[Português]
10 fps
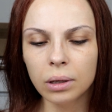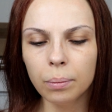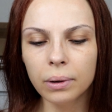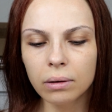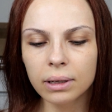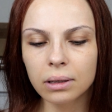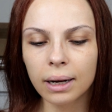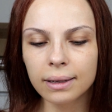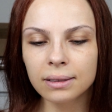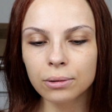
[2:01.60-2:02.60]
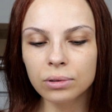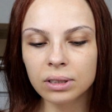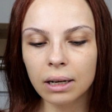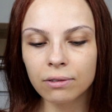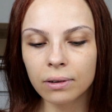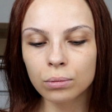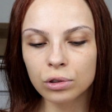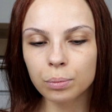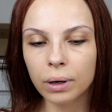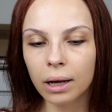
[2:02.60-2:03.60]
tempão atrás, eu usava
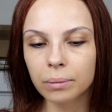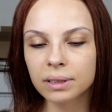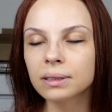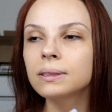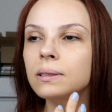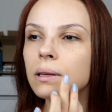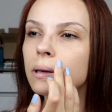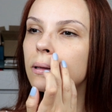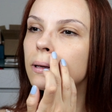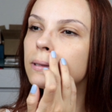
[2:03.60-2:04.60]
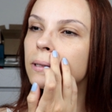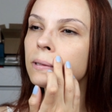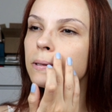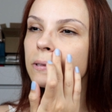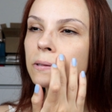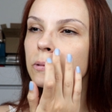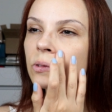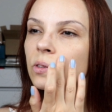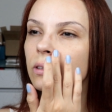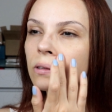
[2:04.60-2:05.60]
uns primers assim, que tem essa
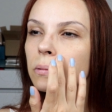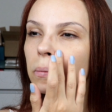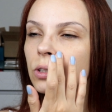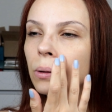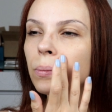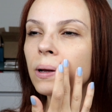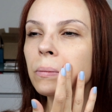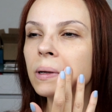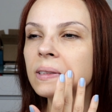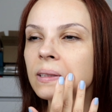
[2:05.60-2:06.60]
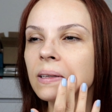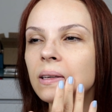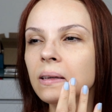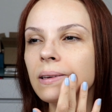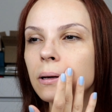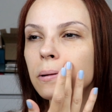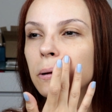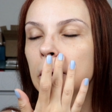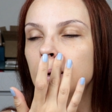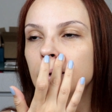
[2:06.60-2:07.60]
intenção de deixar a pele mais sequinha,
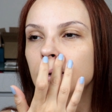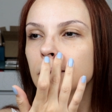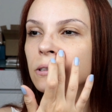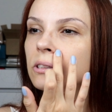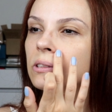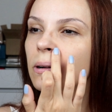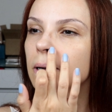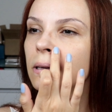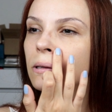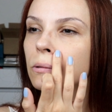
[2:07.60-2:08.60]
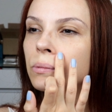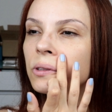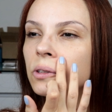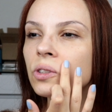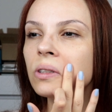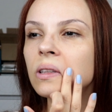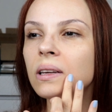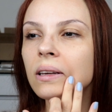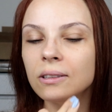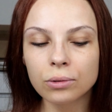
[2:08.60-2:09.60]
só aqui no
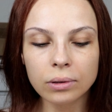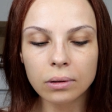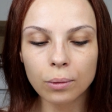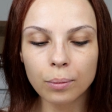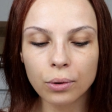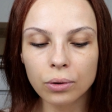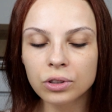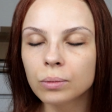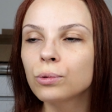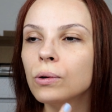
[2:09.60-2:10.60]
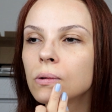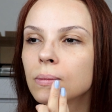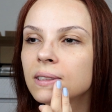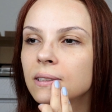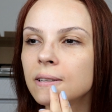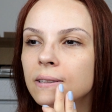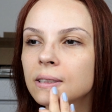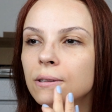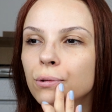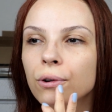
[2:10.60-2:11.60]
bigotinês, ou então próximo a algumas
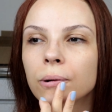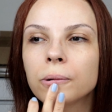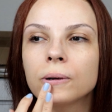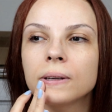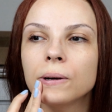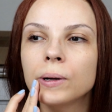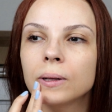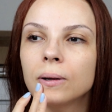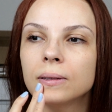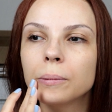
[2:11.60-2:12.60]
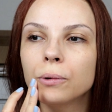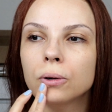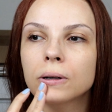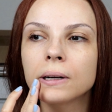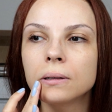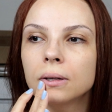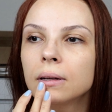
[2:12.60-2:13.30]
linhas que formam aqui ao redor da boca,